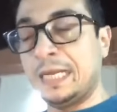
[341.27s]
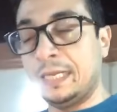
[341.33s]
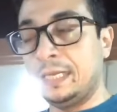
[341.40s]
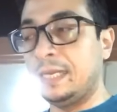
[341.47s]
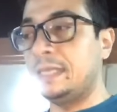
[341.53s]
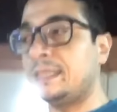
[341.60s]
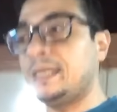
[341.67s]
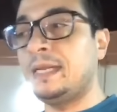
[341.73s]

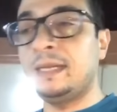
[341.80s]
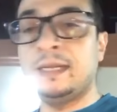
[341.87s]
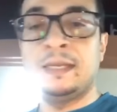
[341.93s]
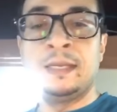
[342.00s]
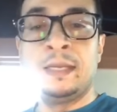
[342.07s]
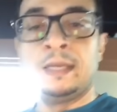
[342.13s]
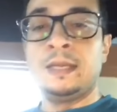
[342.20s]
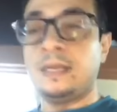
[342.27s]
لسنا
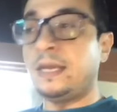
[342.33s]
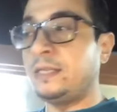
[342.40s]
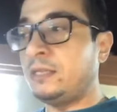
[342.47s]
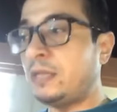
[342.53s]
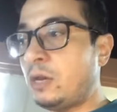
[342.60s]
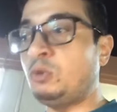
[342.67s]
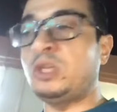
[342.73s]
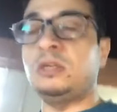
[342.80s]
ليس لا
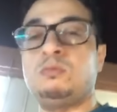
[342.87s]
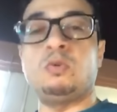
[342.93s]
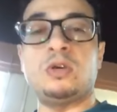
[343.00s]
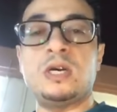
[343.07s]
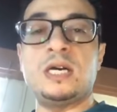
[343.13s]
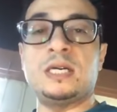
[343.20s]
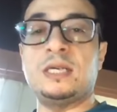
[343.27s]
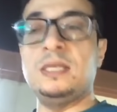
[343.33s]
يوجد
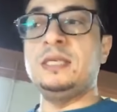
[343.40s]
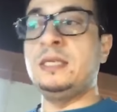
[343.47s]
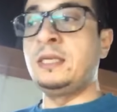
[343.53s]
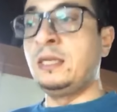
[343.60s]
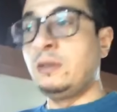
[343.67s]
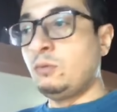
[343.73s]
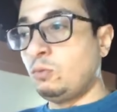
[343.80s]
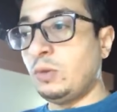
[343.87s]
مقارنه
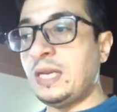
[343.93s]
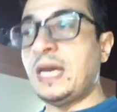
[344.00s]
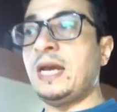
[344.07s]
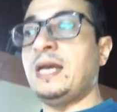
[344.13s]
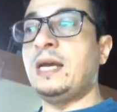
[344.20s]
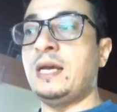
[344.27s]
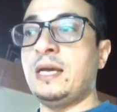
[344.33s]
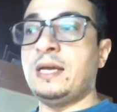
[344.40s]
ولا
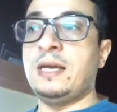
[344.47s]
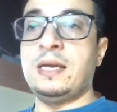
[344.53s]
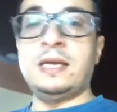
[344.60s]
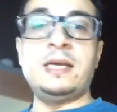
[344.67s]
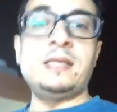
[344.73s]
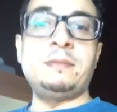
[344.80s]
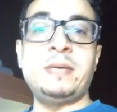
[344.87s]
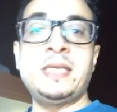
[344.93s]

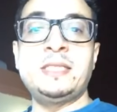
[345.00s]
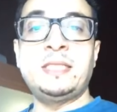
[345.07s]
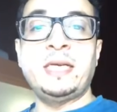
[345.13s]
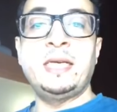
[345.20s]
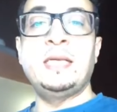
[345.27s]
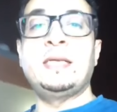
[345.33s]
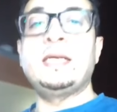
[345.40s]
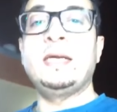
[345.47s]
انا ماني جاي
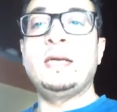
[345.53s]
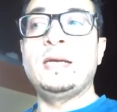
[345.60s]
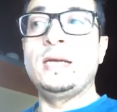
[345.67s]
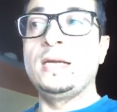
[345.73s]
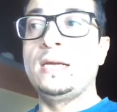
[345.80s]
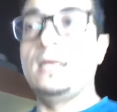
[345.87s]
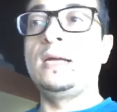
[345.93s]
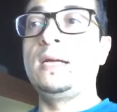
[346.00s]
هنا
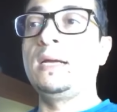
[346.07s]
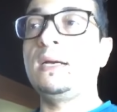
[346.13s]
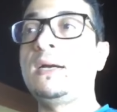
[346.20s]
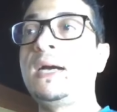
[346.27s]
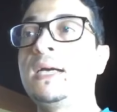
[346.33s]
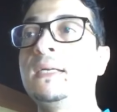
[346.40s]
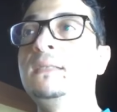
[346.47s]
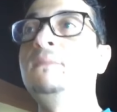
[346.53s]

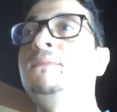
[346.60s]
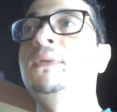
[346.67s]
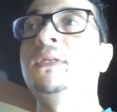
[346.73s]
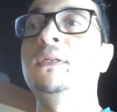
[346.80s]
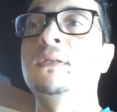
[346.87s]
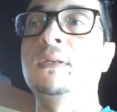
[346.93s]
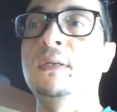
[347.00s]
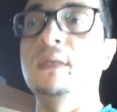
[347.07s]
اقارن آه، آه،
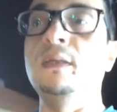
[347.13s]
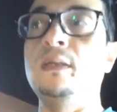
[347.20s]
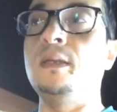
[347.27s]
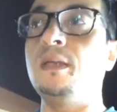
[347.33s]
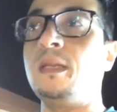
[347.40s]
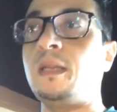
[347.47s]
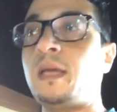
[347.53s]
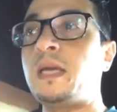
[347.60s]
بين آه،
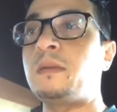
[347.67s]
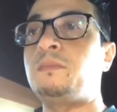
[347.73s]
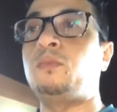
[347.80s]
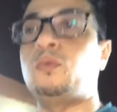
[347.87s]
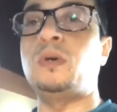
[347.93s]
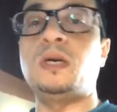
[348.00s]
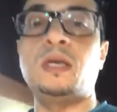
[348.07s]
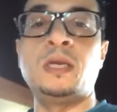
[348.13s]
الغرب
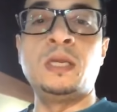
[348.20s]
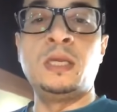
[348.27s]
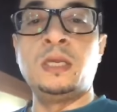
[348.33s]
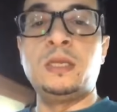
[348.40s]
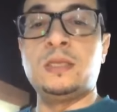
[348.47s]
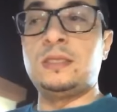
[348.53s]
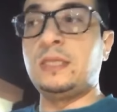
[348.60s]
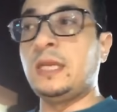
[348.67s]

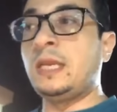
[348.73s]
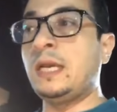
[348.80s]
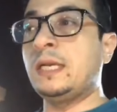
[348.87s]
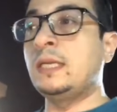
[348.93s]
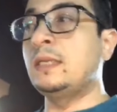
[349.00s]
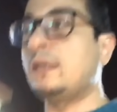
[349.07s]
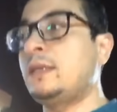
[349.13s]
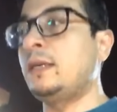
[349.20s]

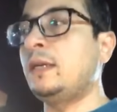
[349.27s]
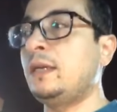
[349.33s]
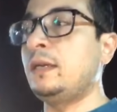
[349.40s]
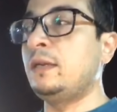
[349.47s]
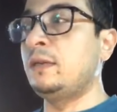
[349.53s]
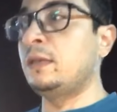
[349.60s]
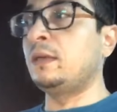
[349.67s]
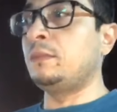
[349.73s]
واستهلاكنا
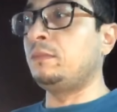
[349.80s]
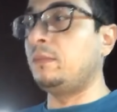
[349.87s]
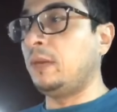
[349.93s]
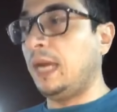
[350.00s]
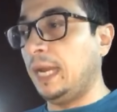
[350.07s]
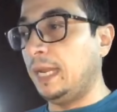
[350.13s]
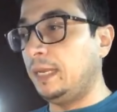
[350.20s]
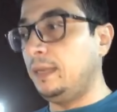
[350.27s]

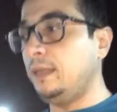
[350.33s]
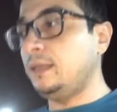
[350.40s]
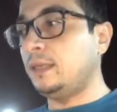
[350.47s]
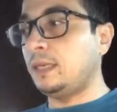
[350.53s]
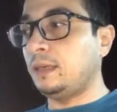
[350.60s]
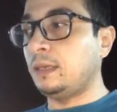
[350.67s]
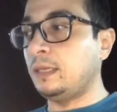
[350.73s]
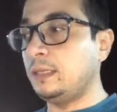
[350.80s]
كمحلي
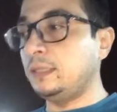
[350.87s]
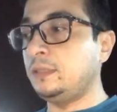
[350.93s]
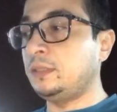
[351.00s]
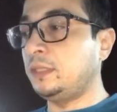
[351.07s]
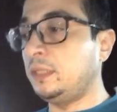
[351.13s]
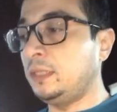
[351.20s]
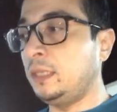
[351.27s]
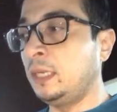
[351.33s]

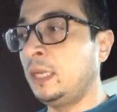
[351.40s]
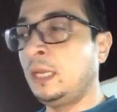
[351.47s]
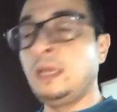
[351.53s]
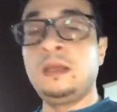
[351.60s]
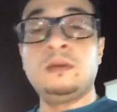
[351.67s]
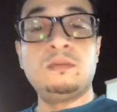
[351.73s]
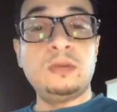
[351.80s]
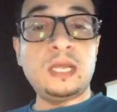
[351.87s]
كخليجيين
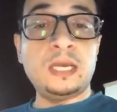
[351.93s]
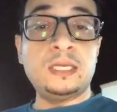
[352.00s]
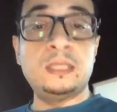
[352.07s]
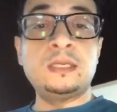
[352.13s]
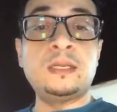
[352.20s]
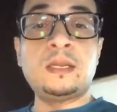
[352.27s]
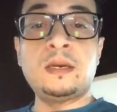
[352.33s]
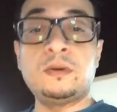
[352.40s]
ولكن
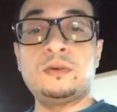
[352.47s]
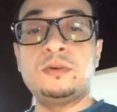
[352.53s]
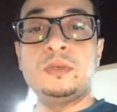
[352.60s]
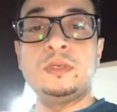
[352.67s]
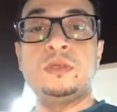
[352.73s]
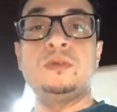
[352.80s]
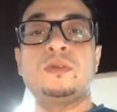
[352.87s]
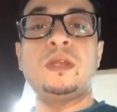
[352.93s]
انا اقول
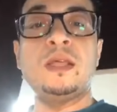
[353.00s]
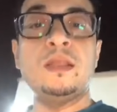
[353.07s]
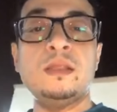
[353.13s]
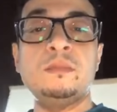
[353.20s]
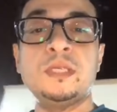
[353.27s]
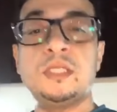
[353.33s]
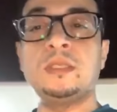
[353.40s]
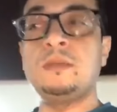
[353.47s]
ان الانظمه
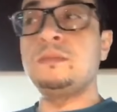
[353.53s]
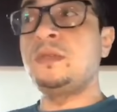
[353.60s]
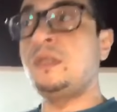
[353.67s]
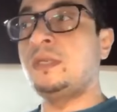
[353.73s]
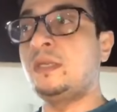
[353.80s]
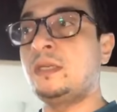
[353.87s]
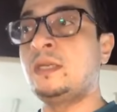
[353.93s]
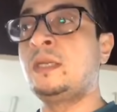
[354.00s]

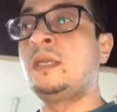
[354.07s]
الشمسيه